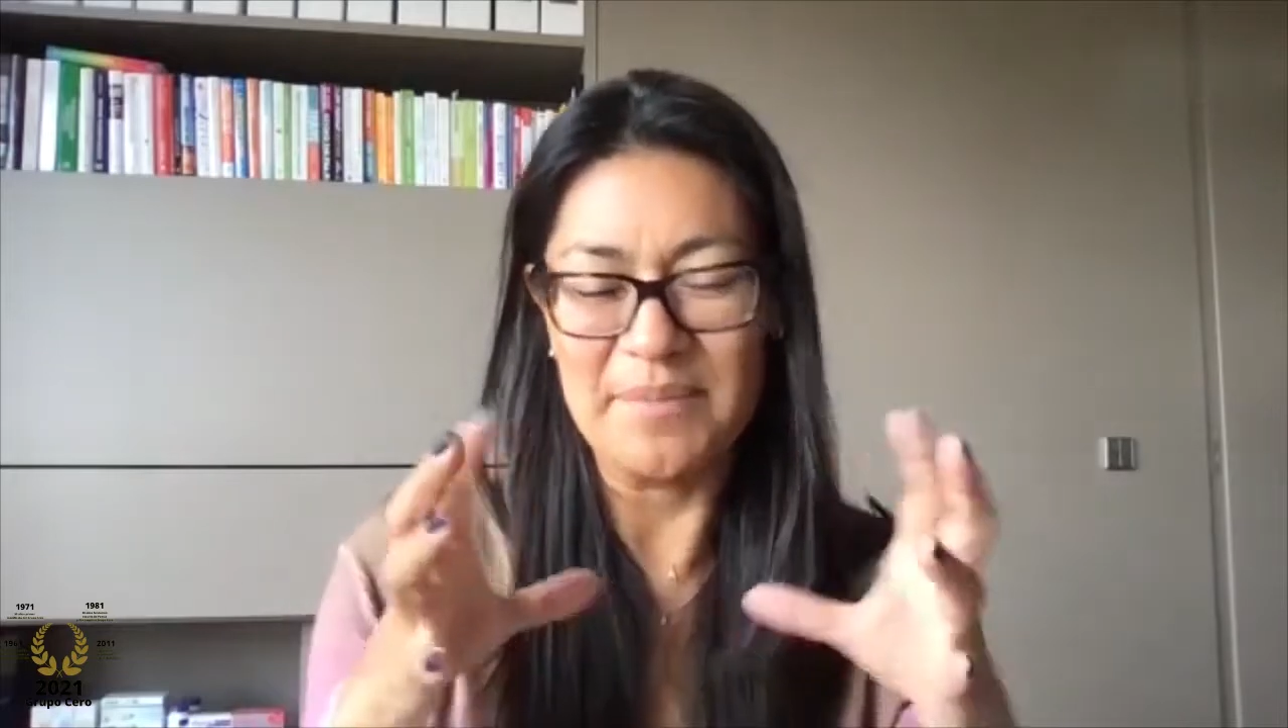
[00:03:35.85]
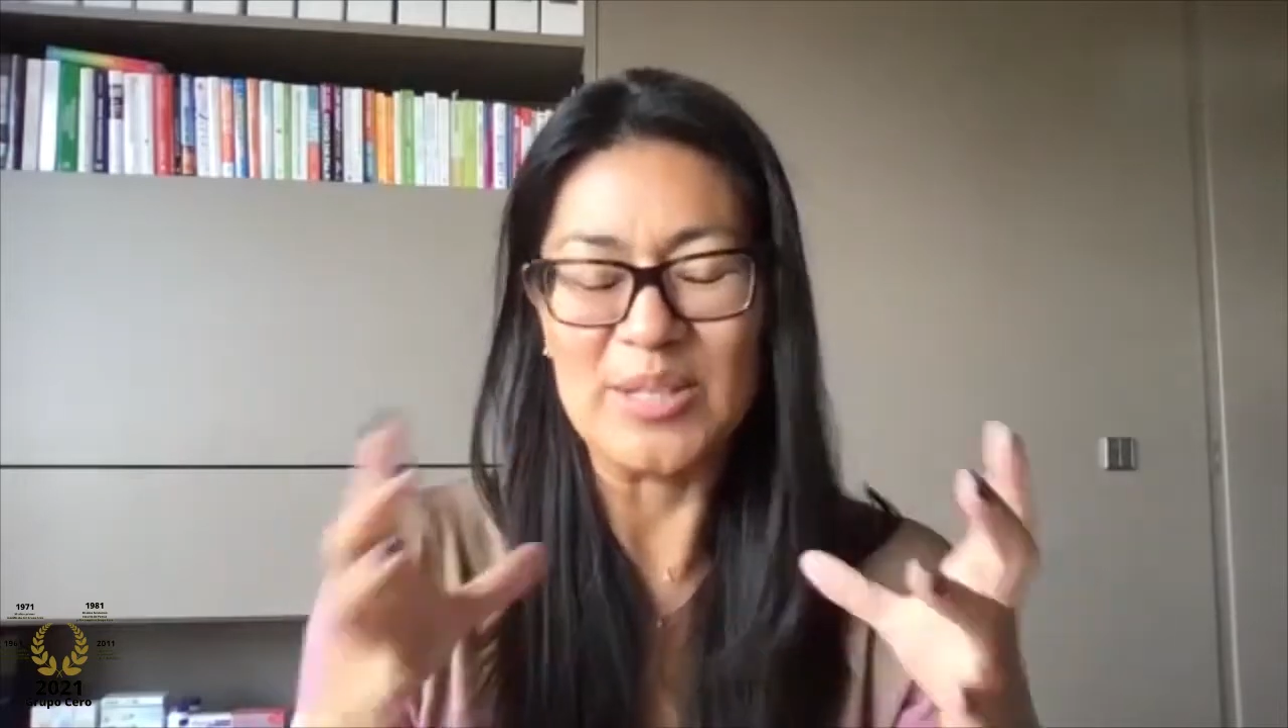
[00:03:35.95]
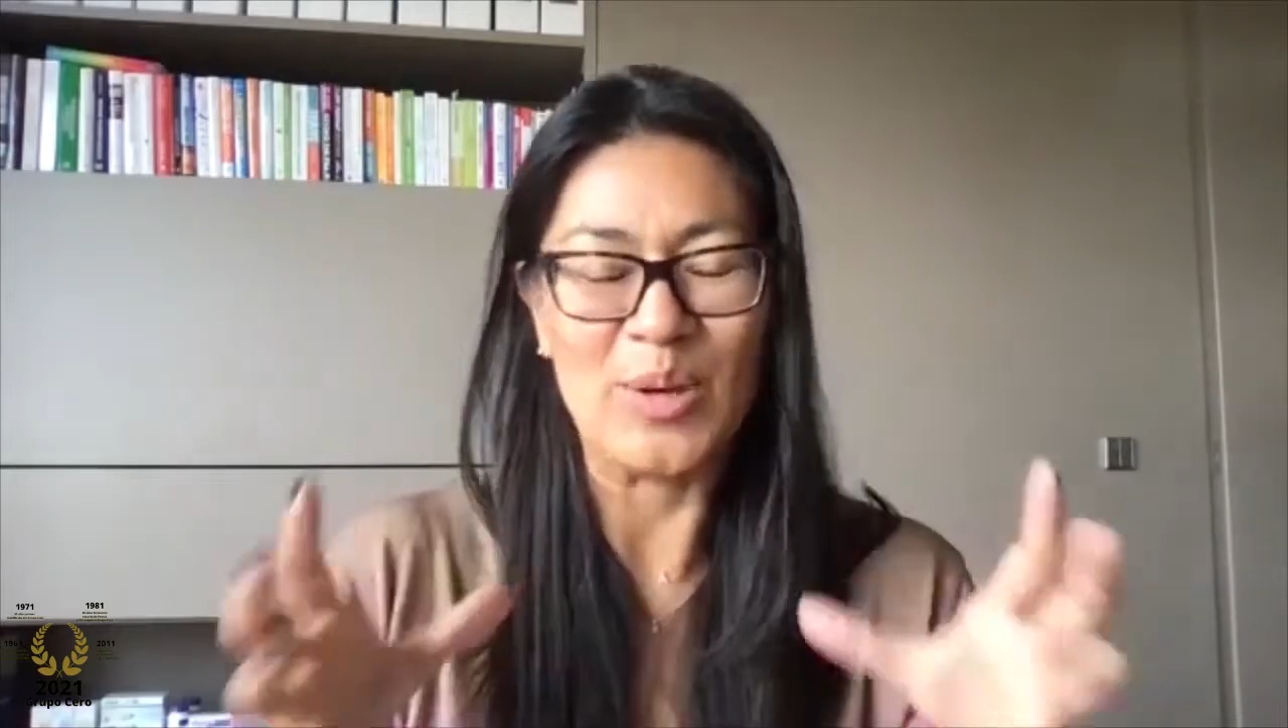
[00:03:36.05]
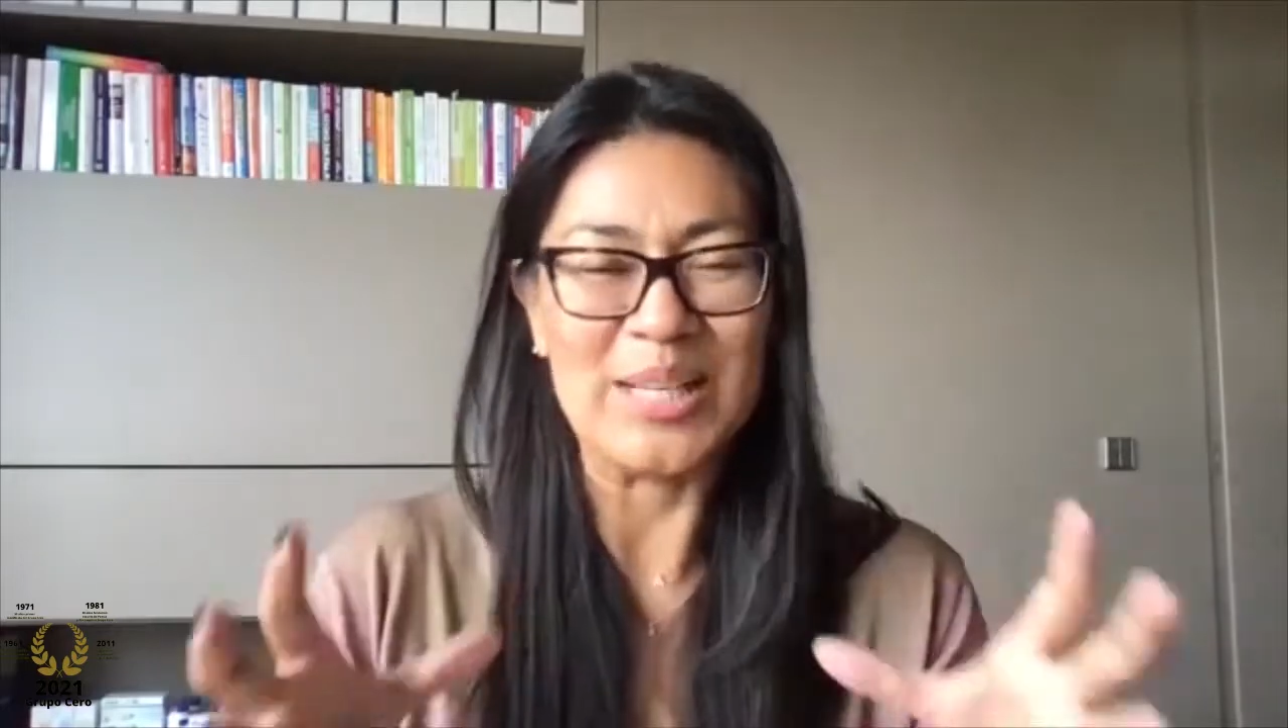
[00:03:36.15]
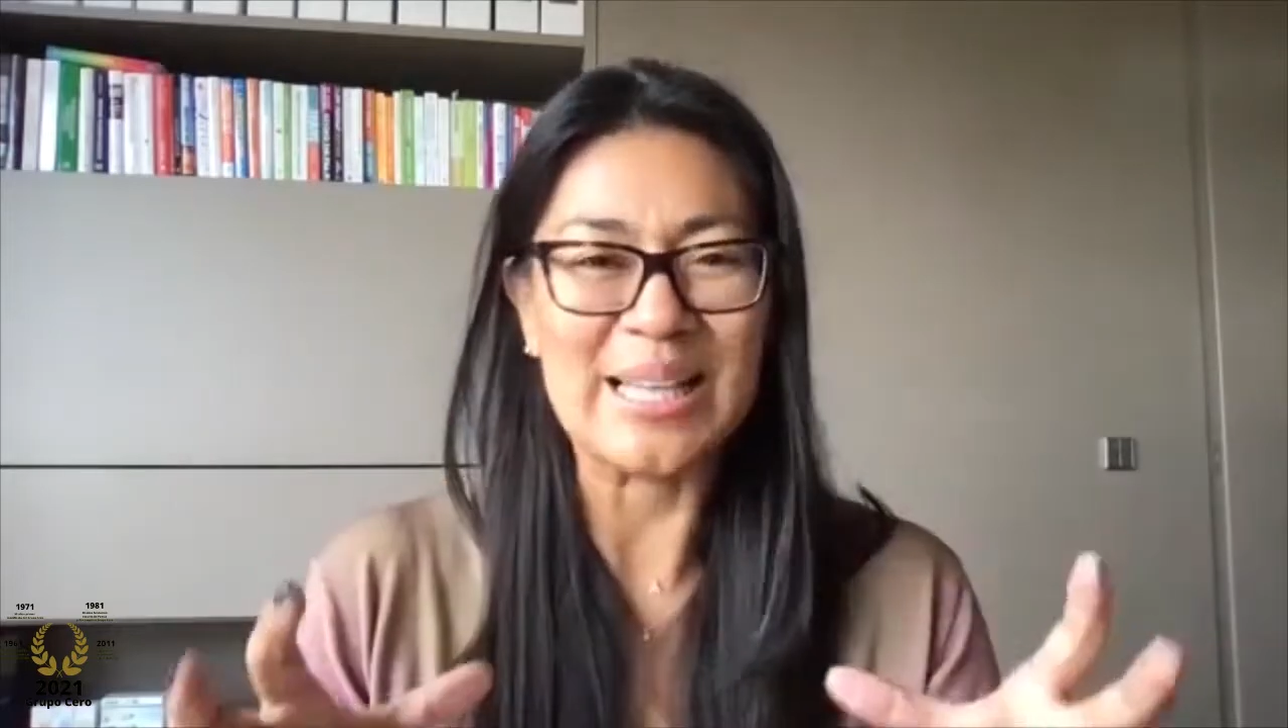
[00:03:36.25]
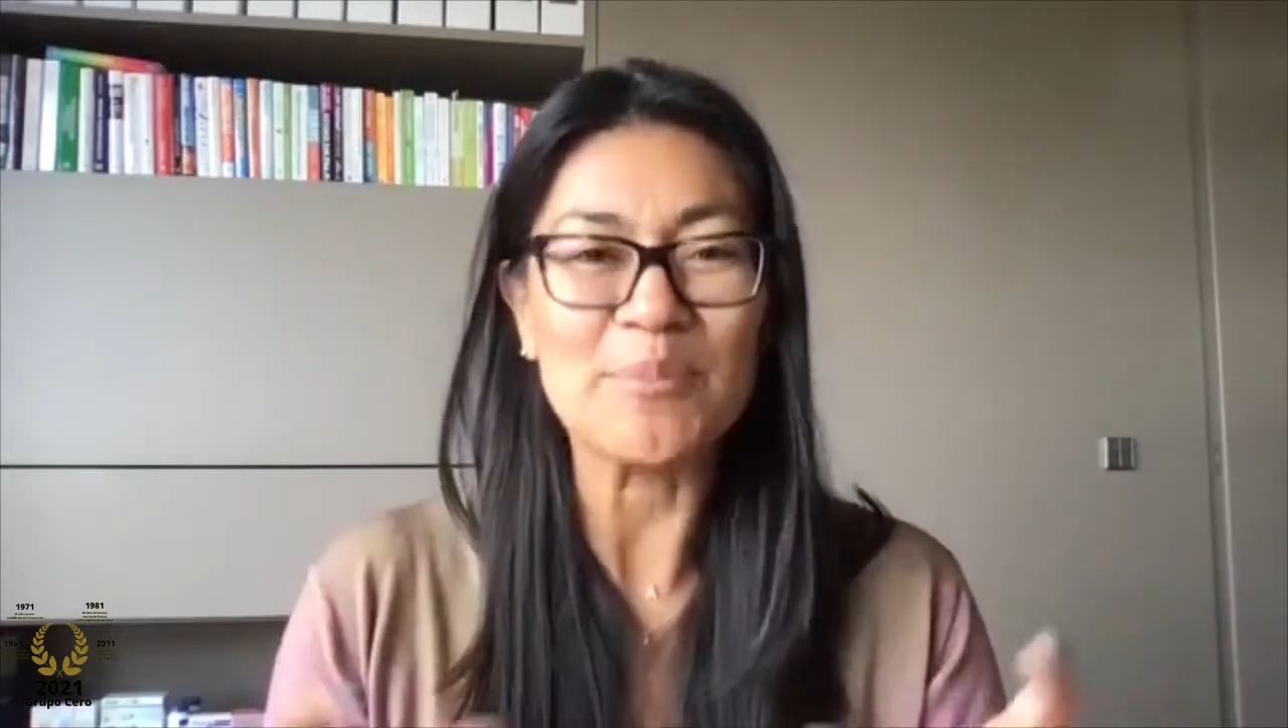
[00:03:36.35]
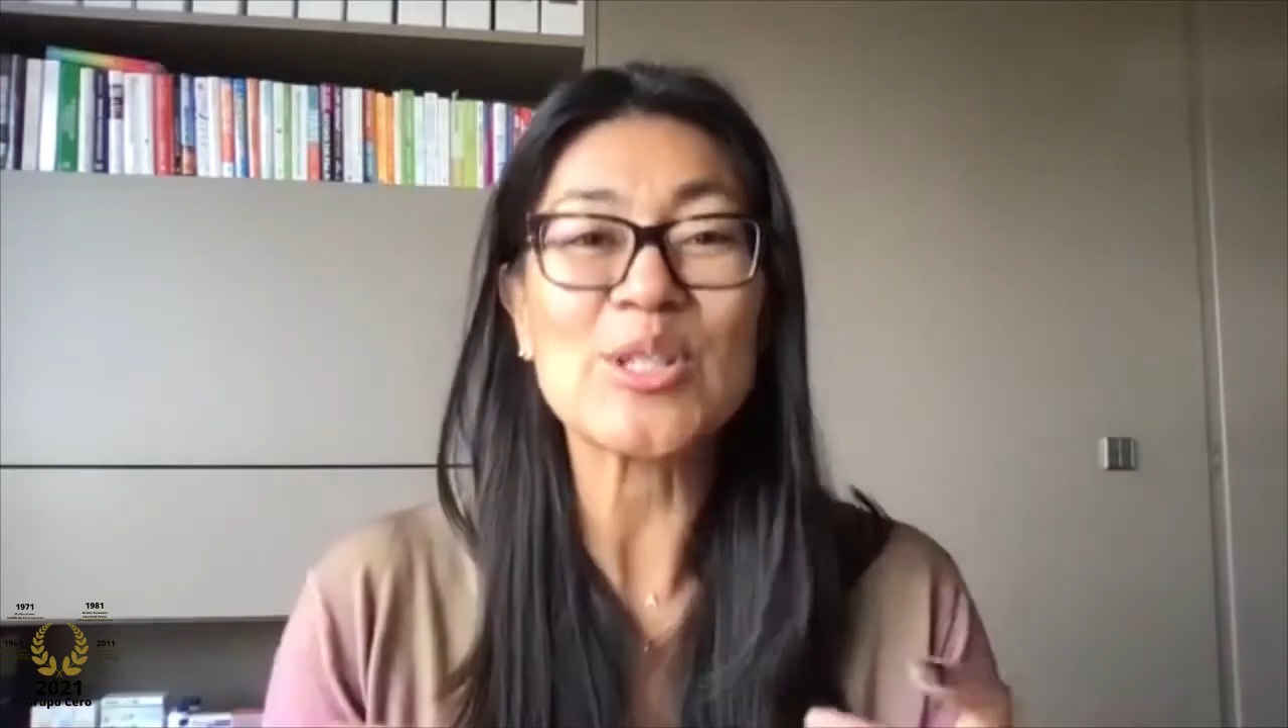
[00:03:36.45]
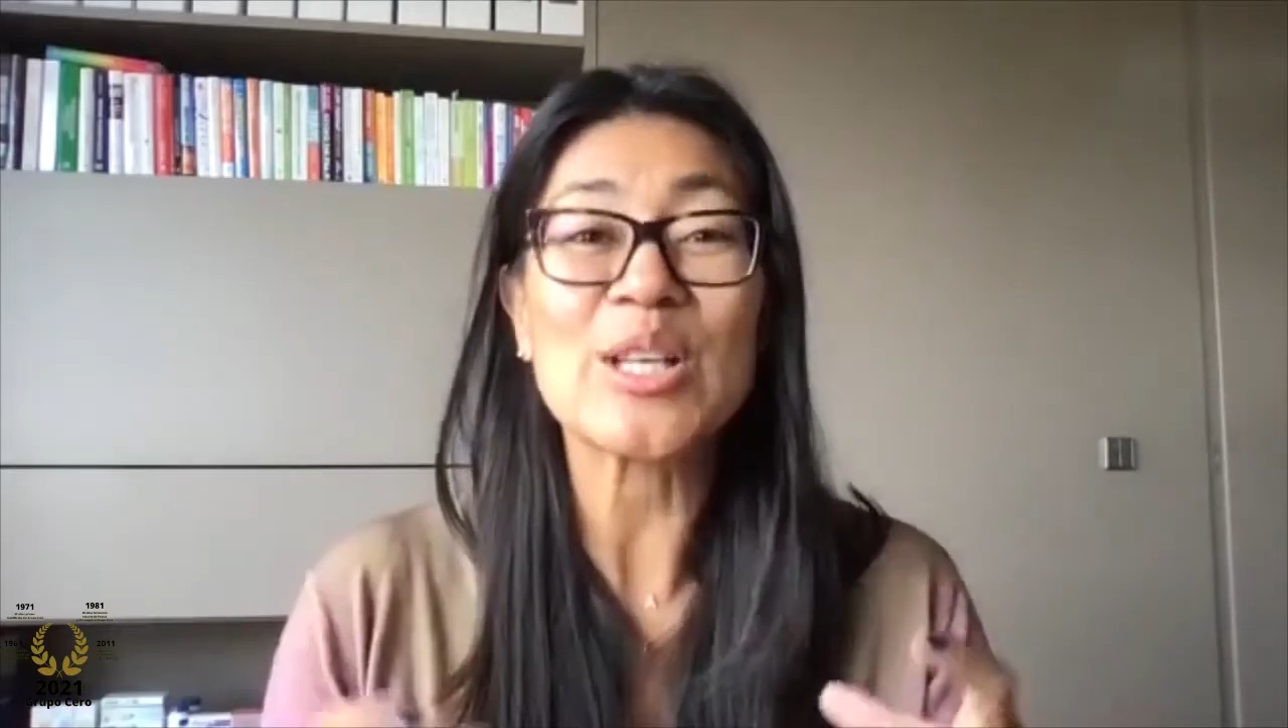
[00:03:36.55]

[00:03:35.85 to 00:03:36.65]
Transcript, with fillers: visualizamos